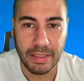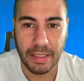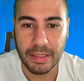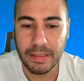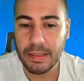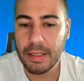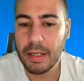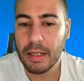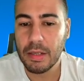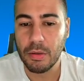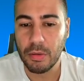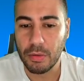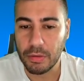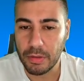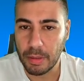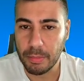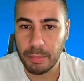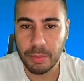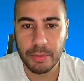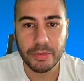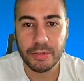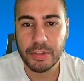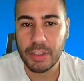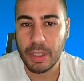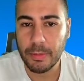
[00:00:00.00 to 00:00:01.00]
altra cosa
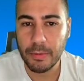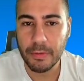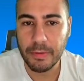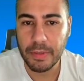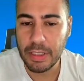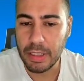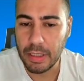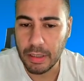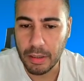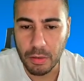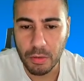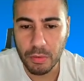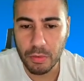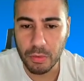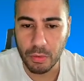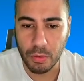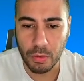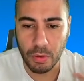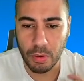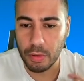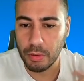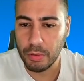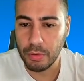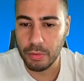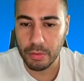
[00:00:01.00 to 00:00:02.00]
possiamo vederlo
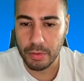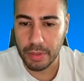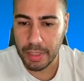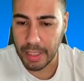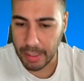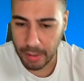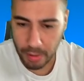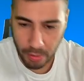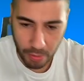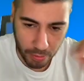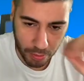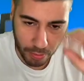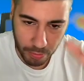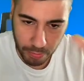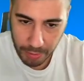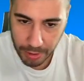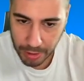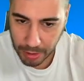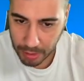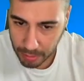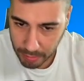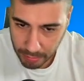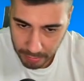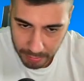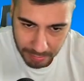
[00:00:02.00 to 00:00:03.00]
solo noi e loro,
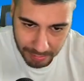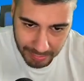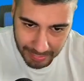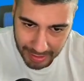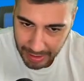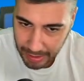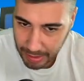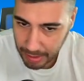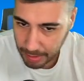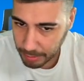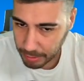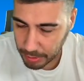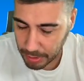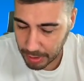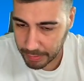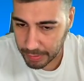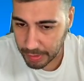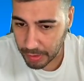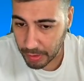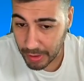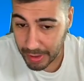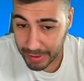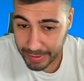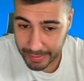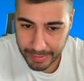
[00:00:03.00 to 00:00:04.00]
quindi non saremo tra
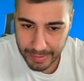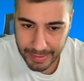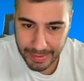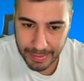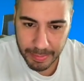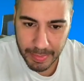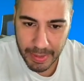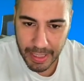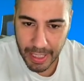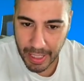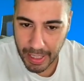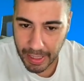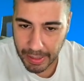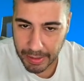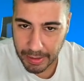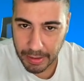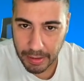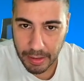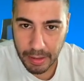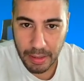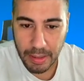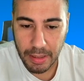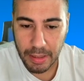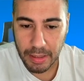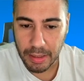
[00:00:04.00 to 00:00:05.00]
virgolette spiati,
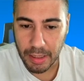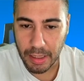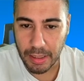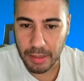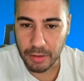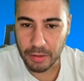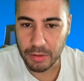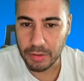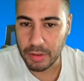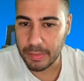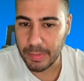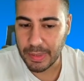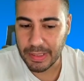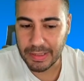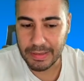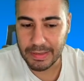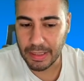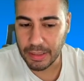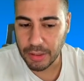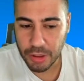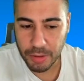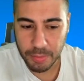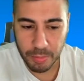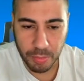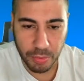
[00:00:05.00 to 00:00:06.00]
i nostri
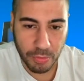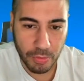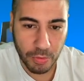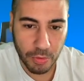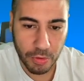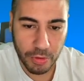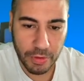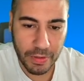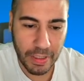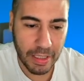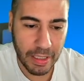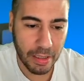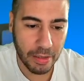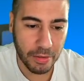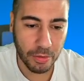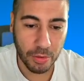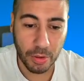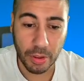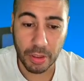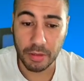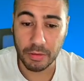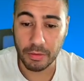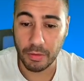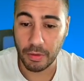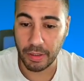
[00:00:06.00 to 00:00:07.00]
messaggi appunto saranno
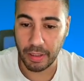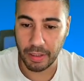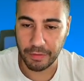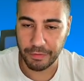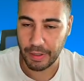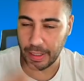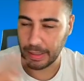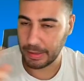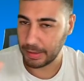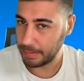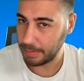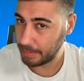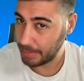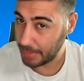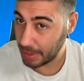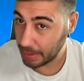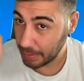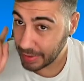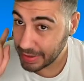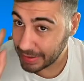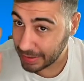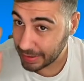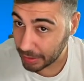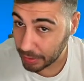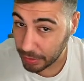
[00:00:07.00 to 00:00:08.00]
crittografati. Ma
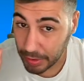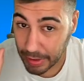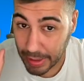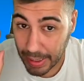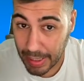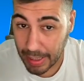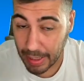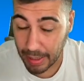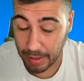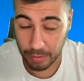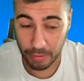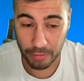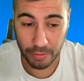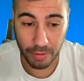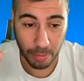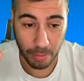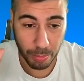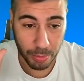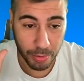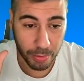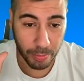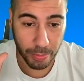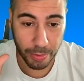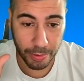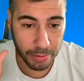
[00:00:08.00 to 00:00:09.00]
questa non è la cosa
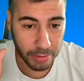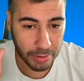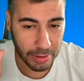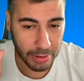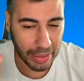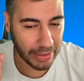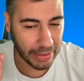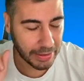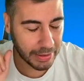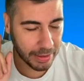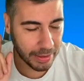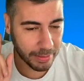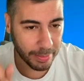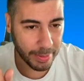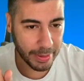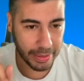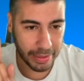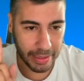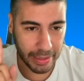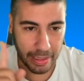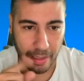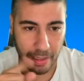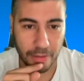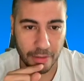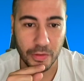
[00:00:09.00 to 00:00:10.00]
più importante
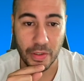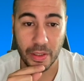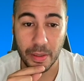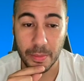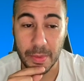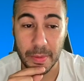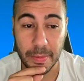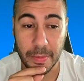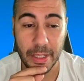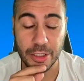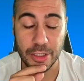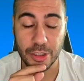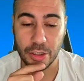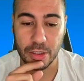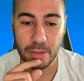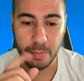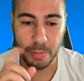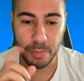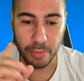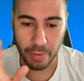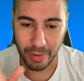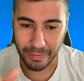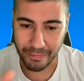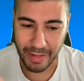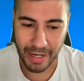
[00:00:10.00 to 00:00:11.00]
perché la cosa che mi piace di
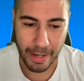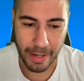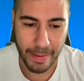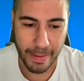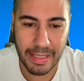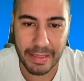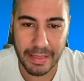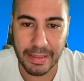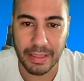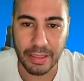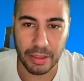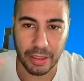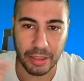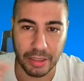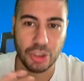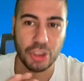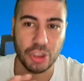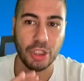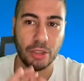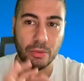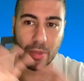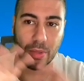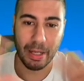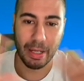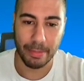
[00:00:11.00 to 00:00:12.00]
più è veramente che
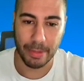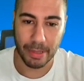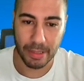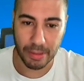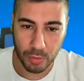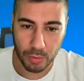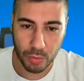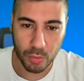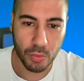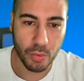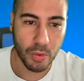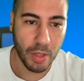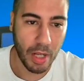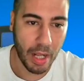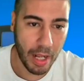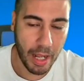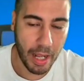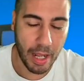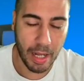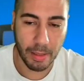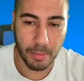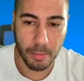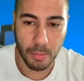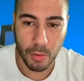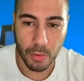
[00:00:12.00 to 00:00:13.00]
c'è un'apertura
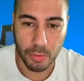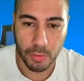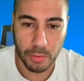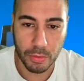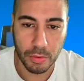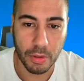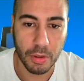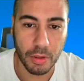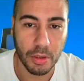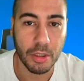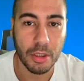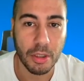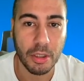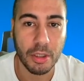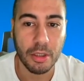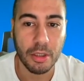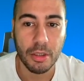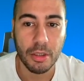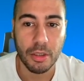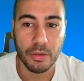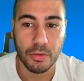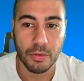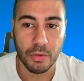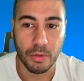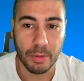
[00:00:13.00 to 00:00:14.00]
al mondo
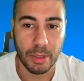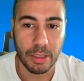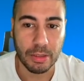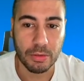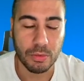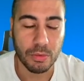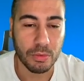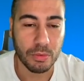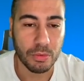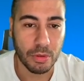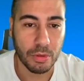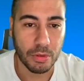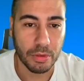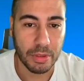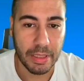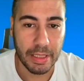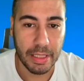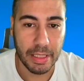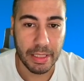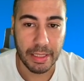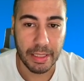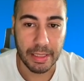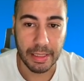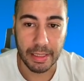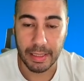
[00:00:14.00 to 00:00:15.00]
soprattutto
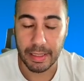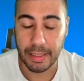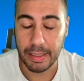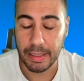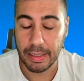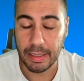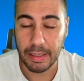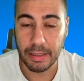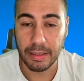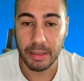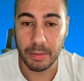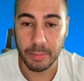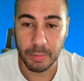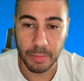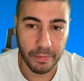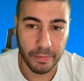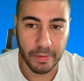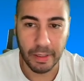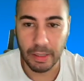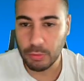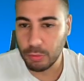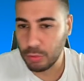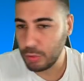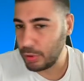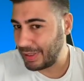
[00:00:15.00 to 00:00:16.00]
delle eh,
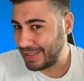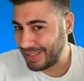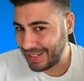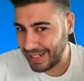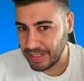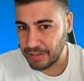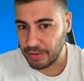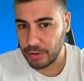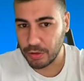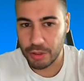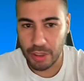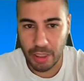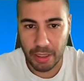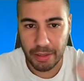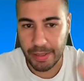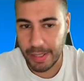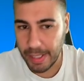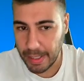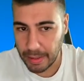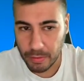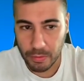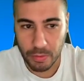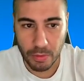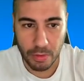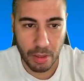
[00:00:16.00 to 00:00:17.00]
criptovalute tra i social
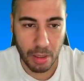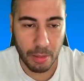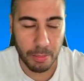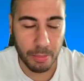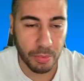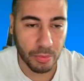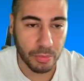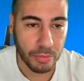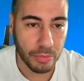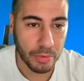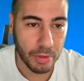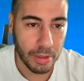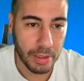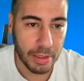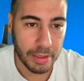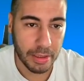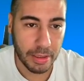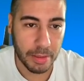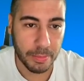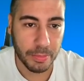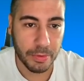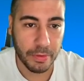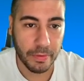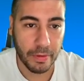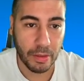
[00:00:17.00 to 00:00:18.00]
network appunto e le
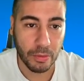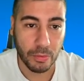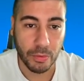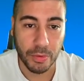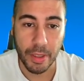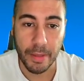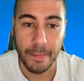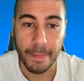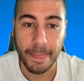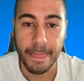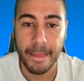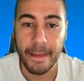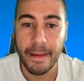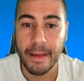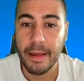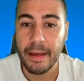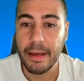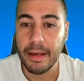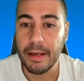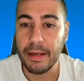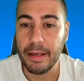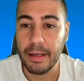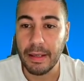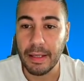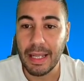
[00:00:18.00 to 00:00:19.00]
criptovalute.
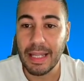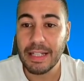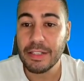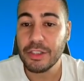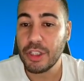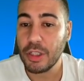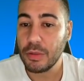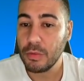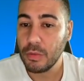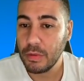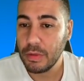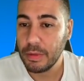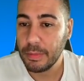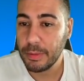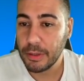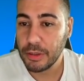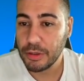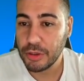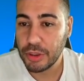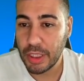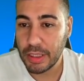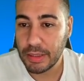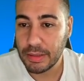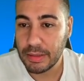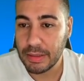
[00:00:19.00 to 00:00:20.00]
Eh, lancia nuovi
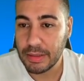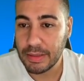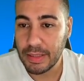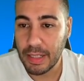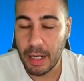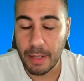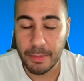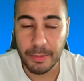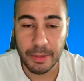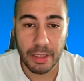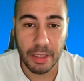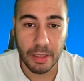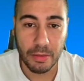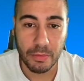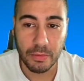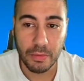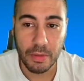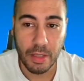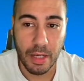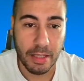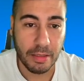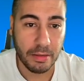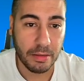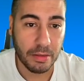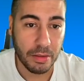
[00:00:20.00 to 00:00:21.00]
progetti tramite un
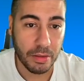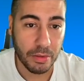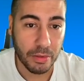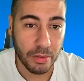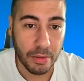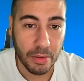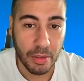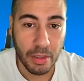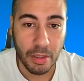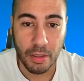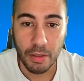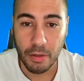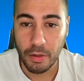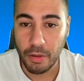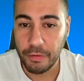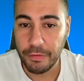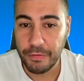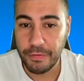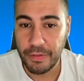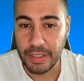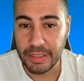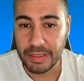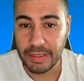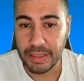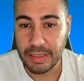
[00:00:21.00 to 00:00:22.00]
ITO,
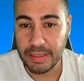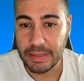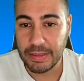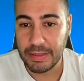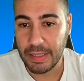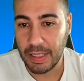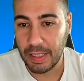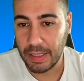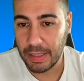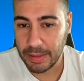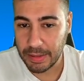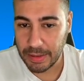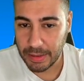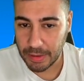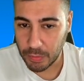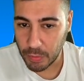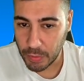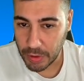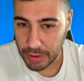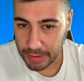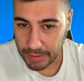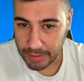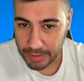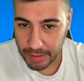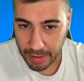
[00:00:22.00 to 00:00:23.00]
offerta iniziale di
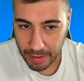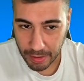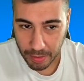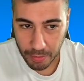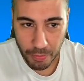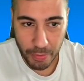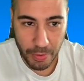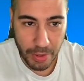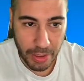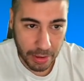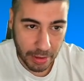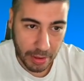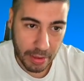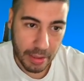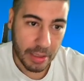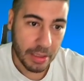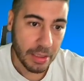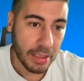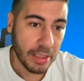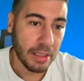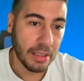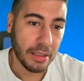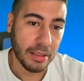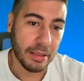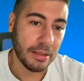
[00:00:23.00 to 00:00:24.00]
Twitter, quindi
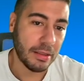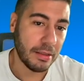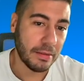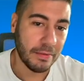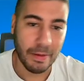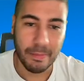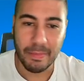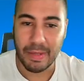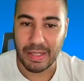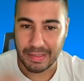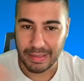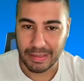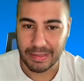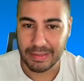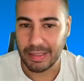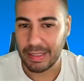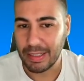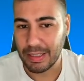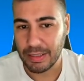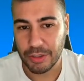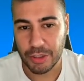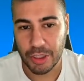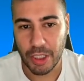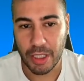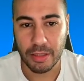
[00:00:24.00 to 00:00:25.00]
eh, vabbè se stai
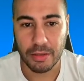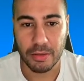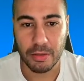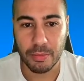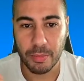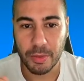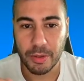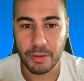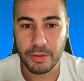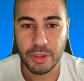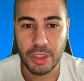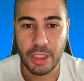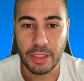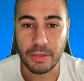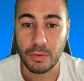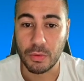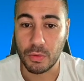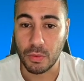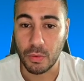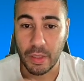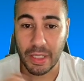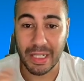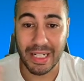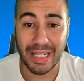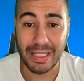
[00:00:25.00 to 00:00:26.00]
lanciando un progetto
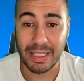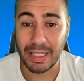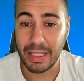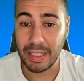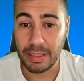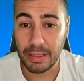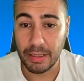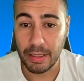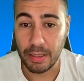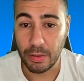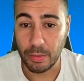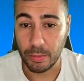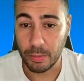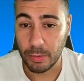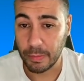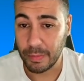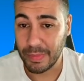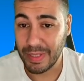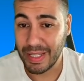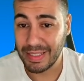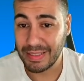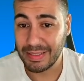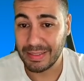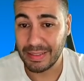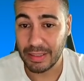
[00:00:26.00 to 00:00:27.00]
sulla rete Ethereum,
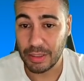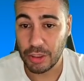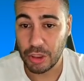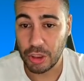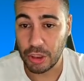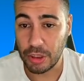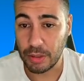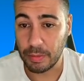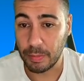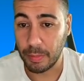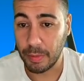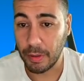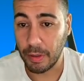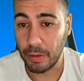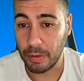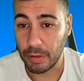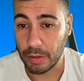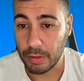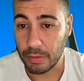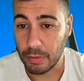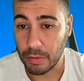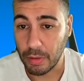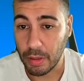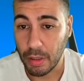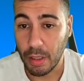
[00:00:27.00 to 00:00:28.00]
BSC,
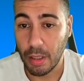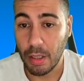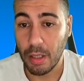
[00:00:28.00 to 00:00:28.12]
Polygon,